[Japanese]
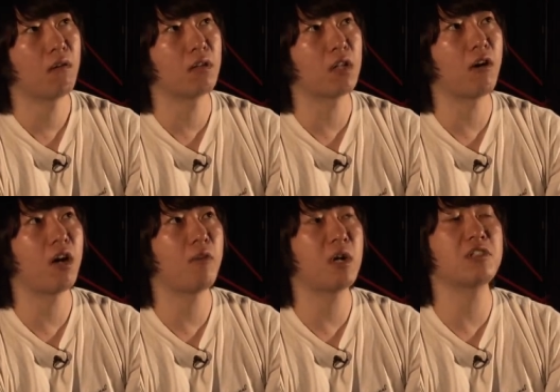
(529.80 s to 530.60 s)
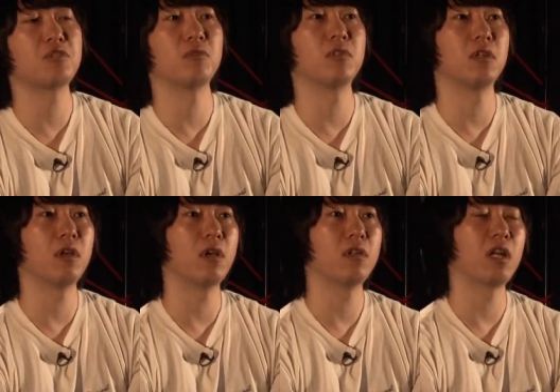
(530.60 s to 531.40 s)
でタワーマンションって
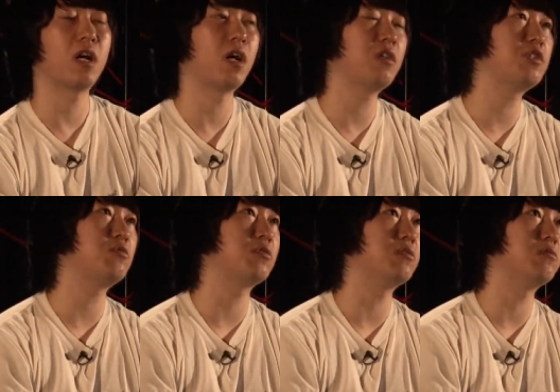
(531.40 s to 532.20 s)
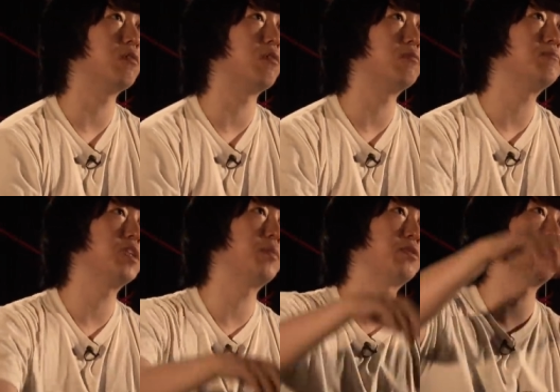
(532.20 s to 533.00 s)
ねなんか話を聞くと
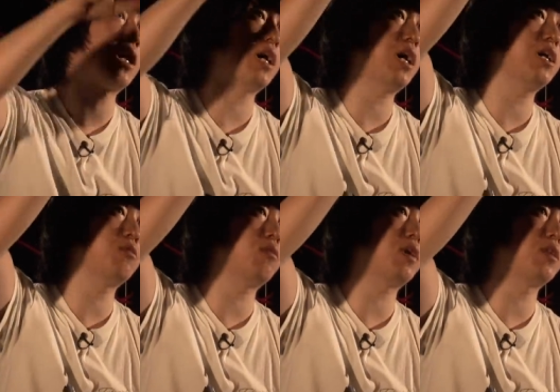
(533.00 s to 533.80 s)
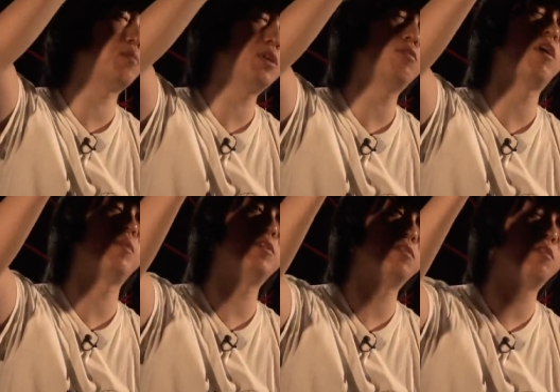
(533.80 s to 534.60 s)
やっぱその高いとこからビルとか
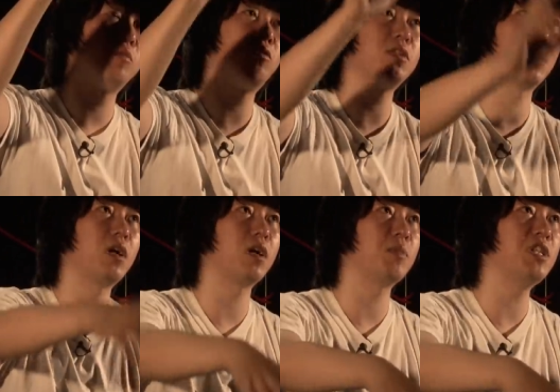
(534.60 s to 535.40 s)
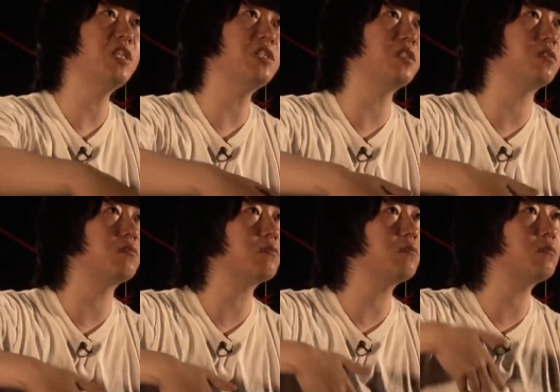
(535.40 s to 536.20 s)
でもいいですよ飛び降りたら意識
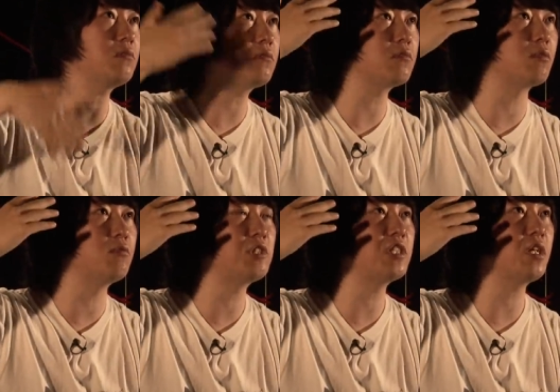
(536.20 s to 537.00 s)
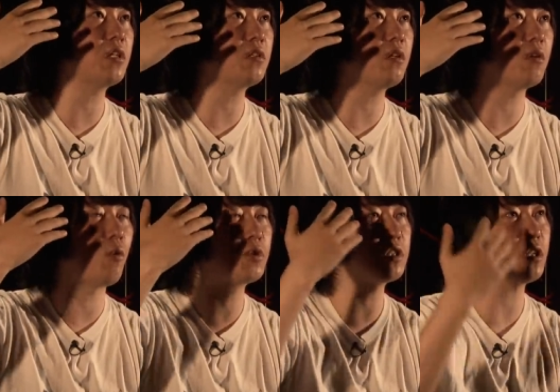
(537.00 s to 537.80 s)
ぐんと失って
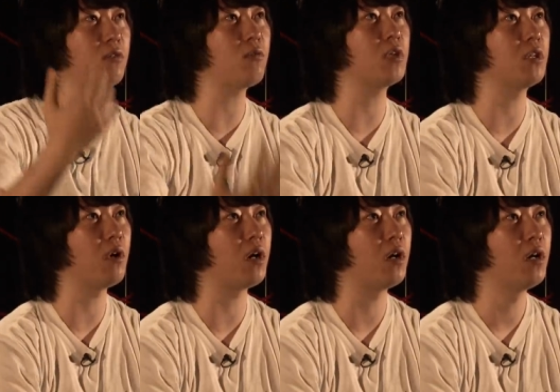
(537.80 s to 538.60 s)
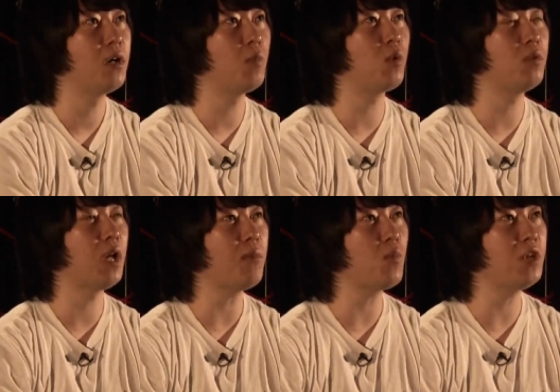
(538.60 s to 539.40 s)
落ちた頃にはもう
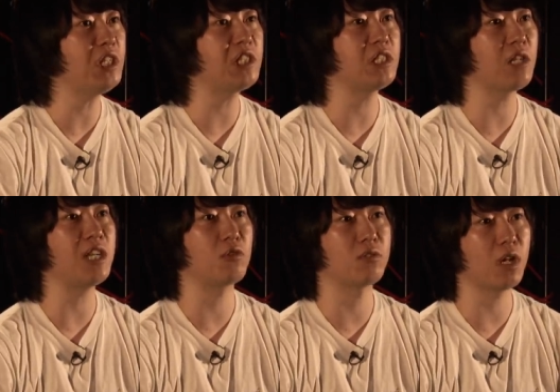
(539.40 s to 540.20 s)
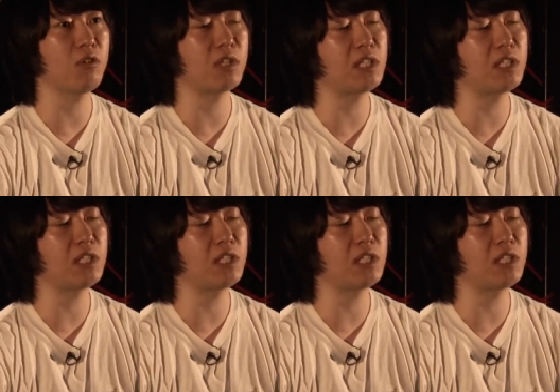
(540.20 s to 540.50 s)
何も意識ない状態、要は